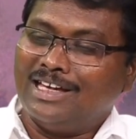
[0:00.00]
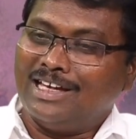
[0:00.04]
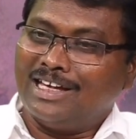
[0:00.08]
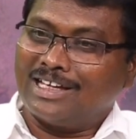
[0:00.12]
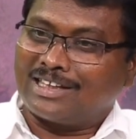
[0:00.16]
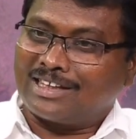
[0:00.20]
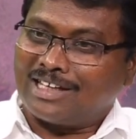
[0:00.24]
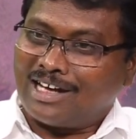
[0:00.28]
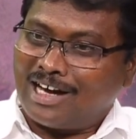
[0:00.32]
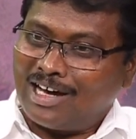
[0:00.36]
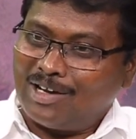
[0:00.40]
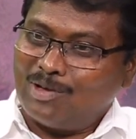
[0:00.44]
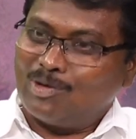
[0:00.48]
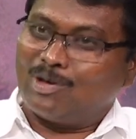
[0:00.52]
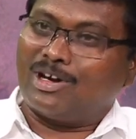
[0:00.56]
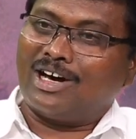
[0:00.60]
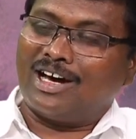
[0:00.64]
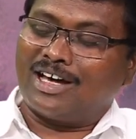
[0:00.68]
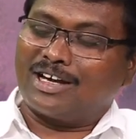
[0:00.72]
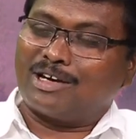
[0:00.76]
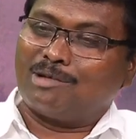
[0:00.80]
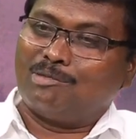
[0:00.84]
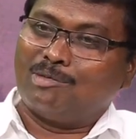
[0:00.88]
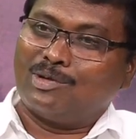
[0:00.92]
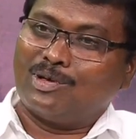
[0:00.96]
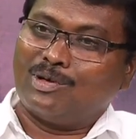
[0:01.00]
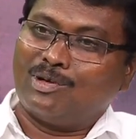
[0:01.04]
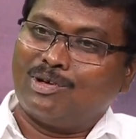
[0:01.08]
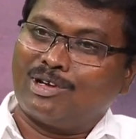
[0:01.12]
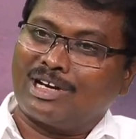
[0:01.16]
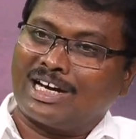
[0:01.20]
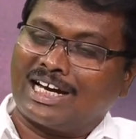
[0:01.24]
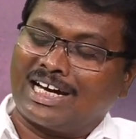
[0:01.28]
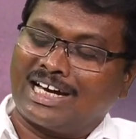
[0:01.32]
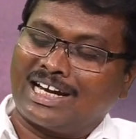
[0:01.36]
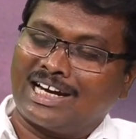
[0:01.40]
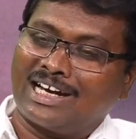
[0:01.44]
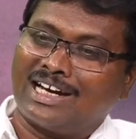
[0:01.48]
ఈ తాలు కారంలో
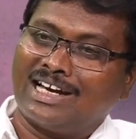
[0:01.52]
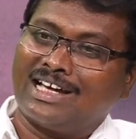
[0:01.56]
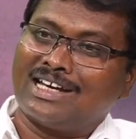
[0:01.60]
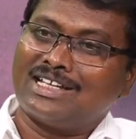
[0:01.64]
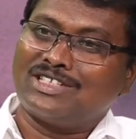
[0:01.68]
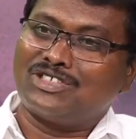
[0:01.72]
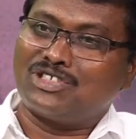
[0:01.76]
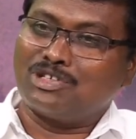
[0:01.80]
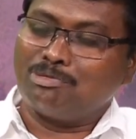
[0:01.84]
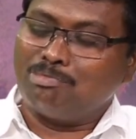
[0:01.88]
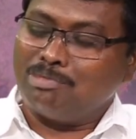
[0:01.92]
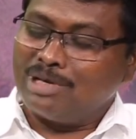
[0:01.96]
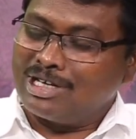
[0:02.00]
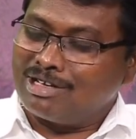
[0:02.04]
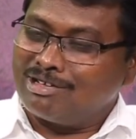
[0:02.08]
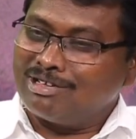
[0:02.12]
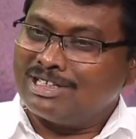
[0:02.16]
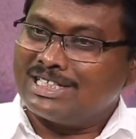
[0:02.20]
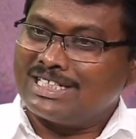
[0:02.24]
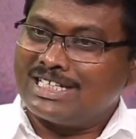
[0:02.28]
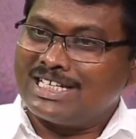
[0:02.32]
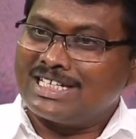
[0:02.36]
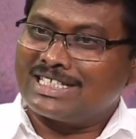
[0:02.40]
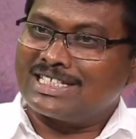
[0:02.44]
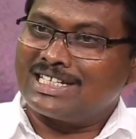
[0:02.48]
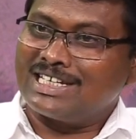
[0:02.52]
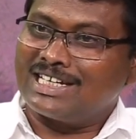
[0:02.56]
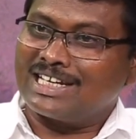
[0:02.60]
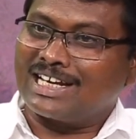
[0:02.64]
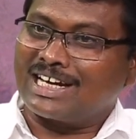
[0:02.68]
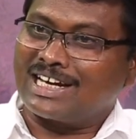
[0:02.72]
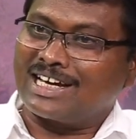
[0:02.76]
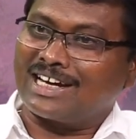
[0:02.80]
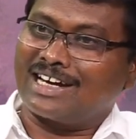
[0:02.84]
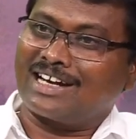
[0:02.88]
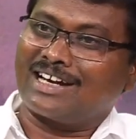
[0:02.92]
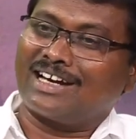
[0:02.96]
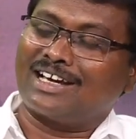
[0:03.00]
రకరకాల జిమ్మిక్కులు చేసి
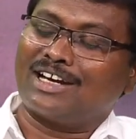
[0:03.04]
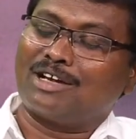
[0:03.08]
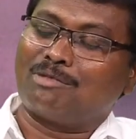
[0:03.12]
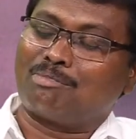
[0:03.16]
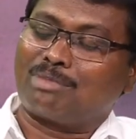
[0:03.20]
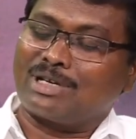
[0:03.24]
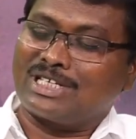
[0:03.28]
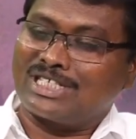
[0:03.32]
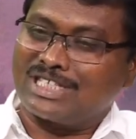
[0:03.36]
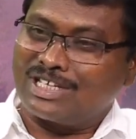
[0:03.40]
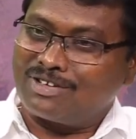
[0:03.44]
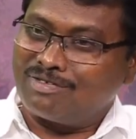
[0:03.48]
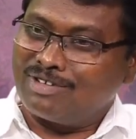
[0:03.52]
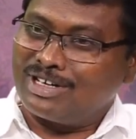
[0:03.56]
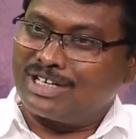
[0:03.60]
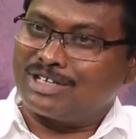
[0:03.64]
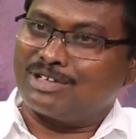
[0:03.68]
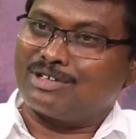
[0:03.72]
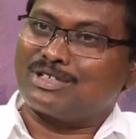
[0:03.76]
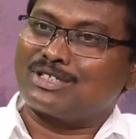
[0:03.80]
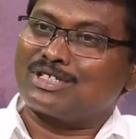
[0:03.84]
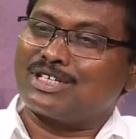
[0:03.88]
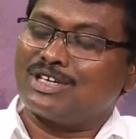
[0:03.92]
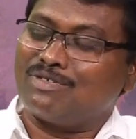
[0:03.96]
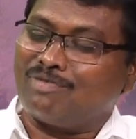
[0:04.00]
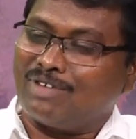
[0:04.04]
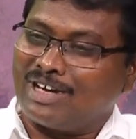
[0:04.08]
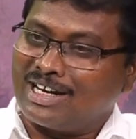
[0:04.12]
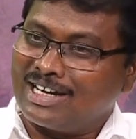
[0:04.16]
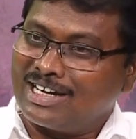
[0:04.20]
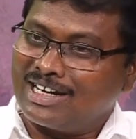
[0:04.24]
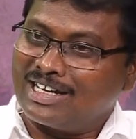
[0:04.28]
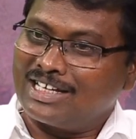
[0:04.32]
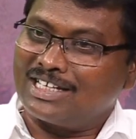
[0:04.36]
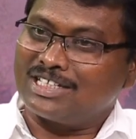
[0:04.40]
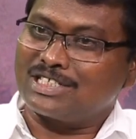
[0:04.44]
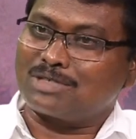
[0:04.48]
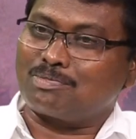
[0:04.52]
రకరకాల ప్రిజర్వేటివ్స్
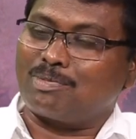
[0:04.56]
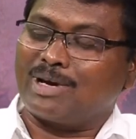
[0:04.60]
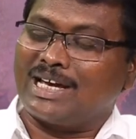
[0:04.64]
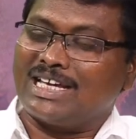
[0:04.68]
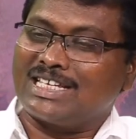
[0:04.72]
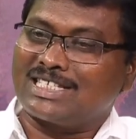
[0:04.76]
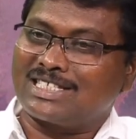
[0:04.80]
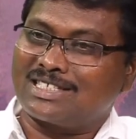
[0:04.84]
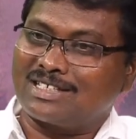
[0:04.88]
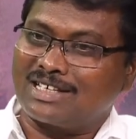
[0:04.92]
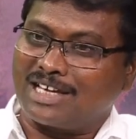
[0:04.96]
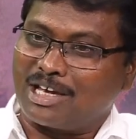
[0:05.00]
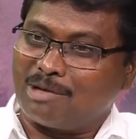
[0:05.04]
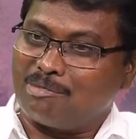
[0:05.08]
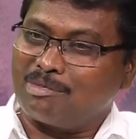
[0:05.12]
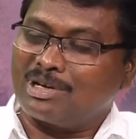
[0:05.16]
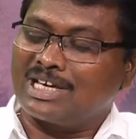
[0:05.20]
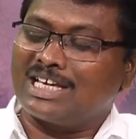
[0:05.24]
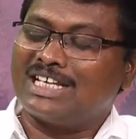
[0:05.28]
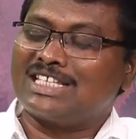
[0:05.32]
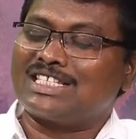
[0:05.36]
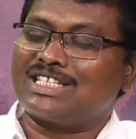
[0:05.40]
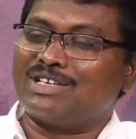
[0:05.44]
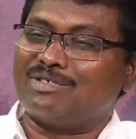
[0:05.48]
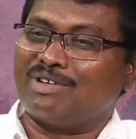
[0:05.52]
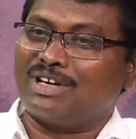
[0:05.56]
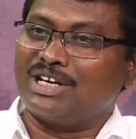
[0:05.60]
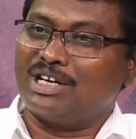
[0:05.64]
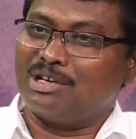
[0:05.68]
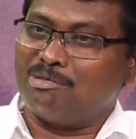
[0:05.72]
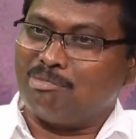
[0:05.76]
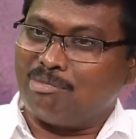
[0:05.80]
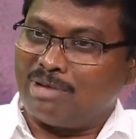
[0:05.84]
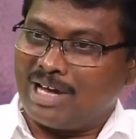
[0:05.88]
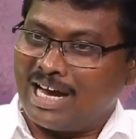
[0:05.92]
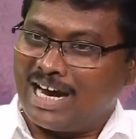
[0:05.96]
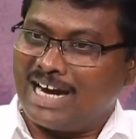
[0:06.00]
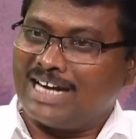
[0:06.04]
ఇవన్నీ స్పైస్ కెమికల్స్ ఇవన్నీ
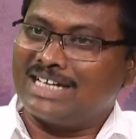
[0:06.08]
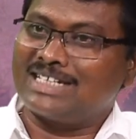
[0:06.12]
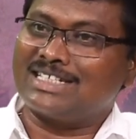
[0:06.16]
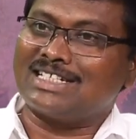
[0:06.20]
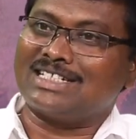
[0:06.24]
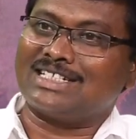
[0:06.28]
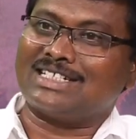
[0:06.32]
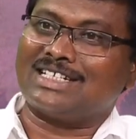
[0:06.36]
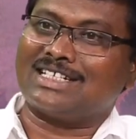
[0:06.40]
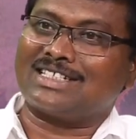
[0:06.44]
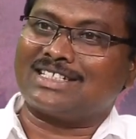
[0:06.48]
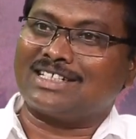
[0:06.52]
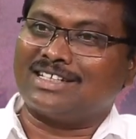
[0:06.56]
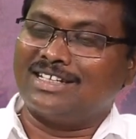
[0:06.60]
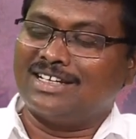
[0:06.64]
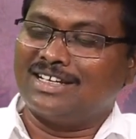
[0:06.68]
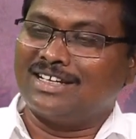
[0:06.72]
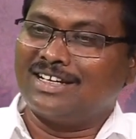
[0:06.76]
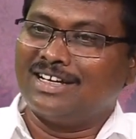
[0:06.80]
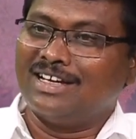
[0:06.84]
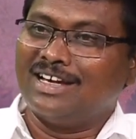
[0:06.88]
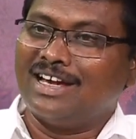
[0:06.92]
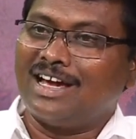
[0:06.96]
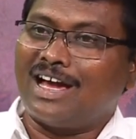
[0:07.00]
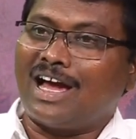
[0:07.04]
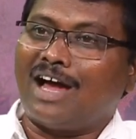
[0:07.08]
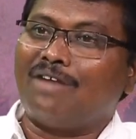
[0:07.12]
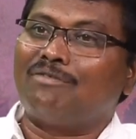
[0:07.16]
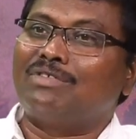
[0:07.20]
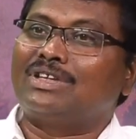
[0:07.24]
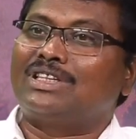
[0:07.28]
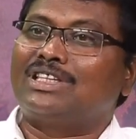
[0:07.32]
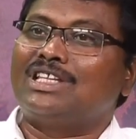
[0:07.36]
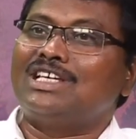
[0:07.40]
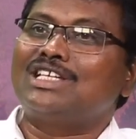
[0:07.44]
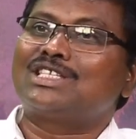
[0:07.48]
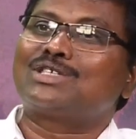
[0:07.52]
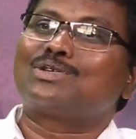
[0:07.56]
యాడ్ చేసేసి
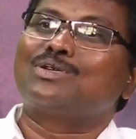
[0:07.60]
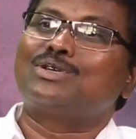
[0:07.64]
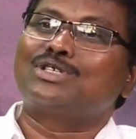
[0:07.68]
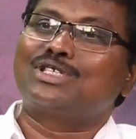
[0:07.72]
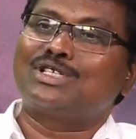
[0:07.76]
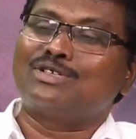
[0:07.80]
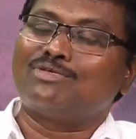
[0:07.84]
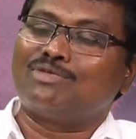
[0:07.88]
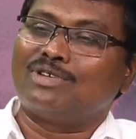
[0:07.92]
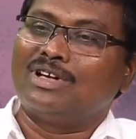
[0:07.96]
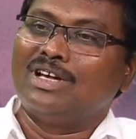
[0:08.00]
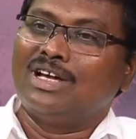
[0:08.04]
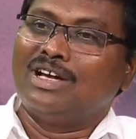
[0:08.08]
అవి తీసుకొచ్చి